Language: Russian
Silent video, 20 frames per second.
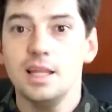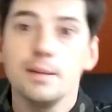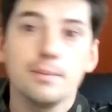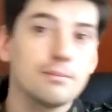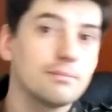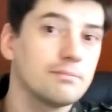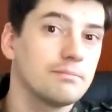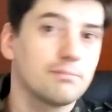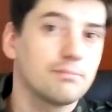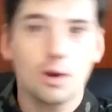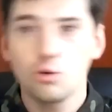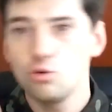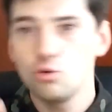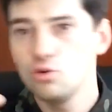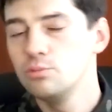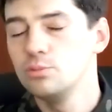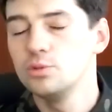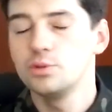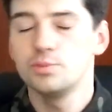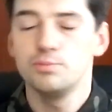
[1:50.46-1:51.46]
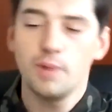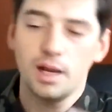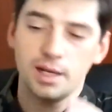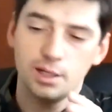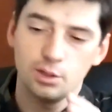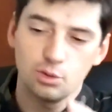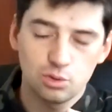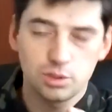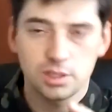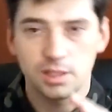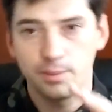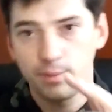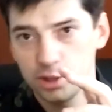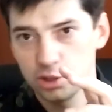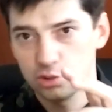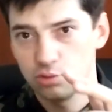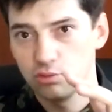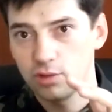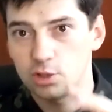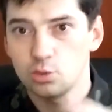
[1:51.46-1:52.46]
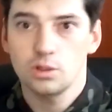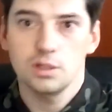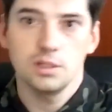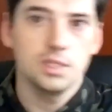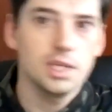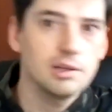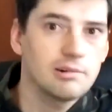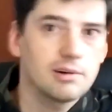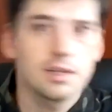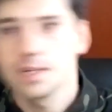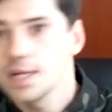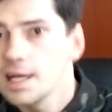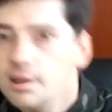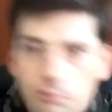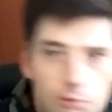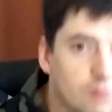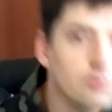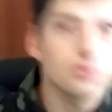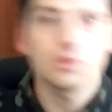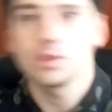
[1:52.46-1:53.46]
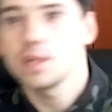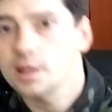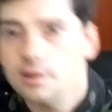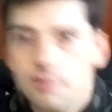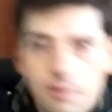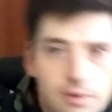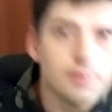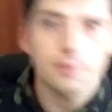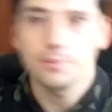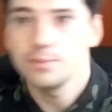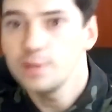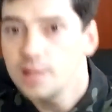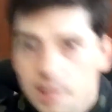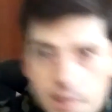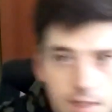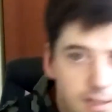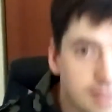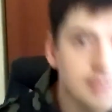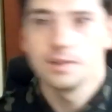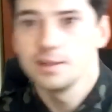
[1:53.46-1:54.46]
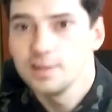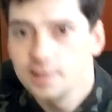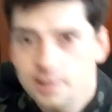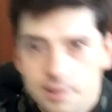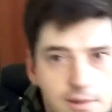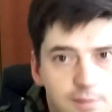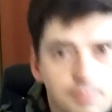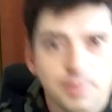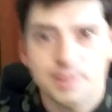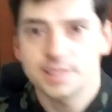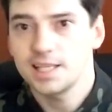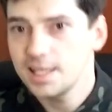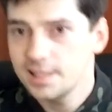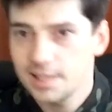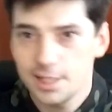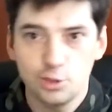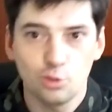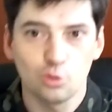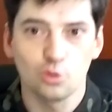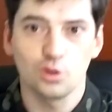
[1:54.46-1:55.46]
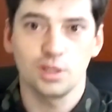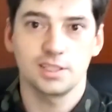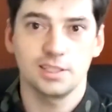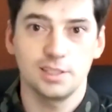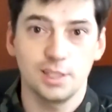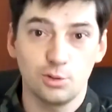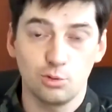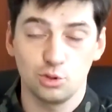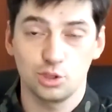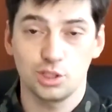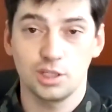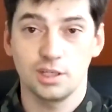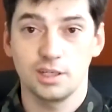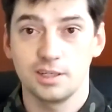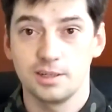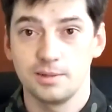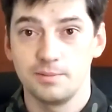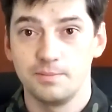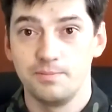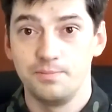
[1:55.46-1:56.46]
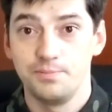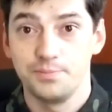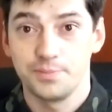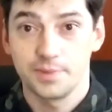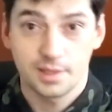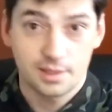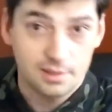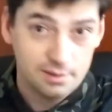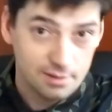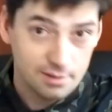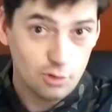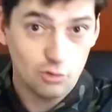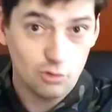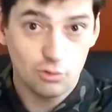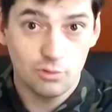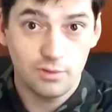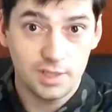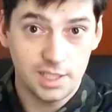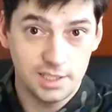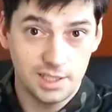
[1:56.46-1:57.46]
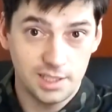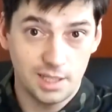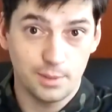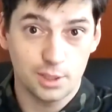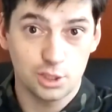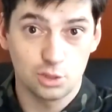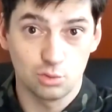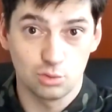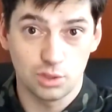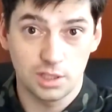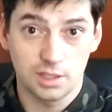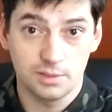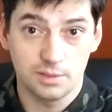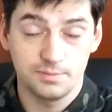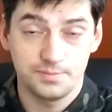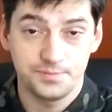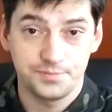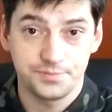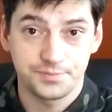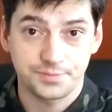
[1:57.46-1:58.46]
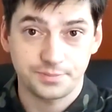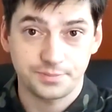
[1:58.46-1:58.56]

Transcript: Или какую-нибудь маленькую собачку, которая делает головой вот так в автомобиле. Постоянно дергается на кочках. Как у водителя маршрутки.